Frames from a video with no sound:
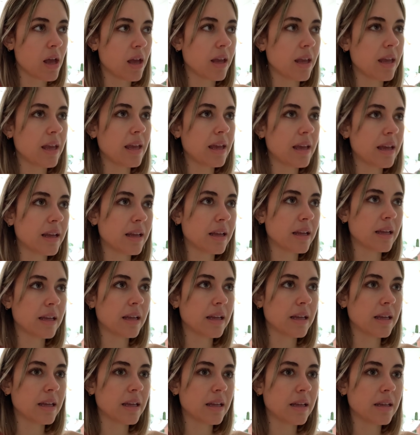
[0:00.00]

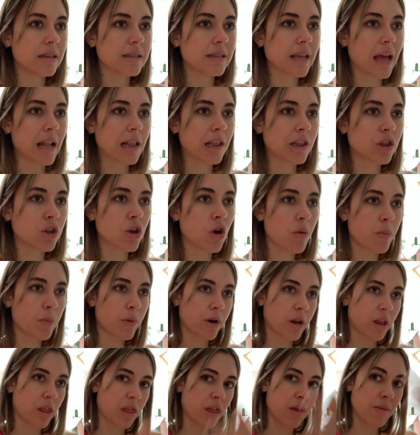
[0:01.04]
y, saltó
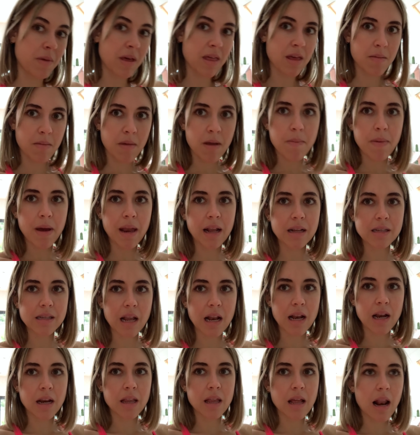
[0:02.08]
por encima de mí para
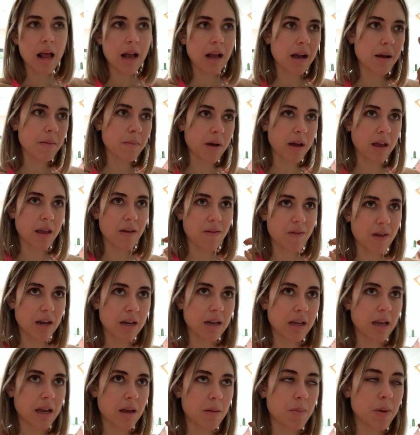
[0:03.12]
salir de la cama y
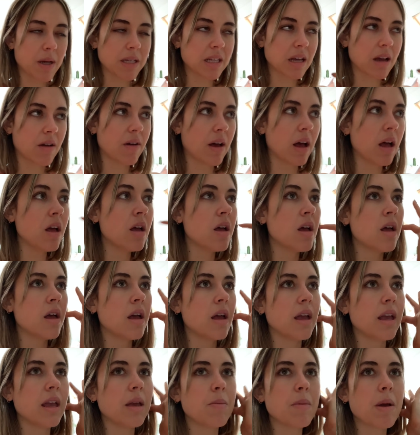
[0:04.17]
ver qué pasaba
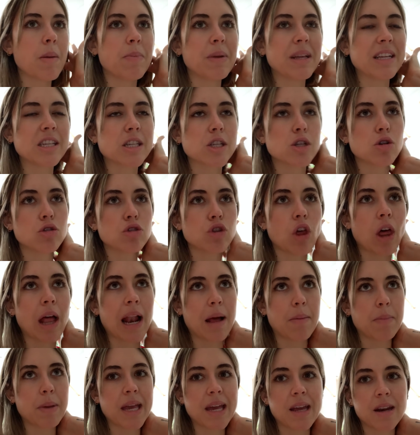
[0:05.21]
y me pisó toda
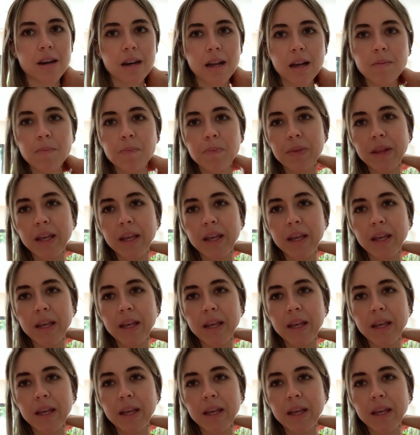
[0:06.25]
la pierna.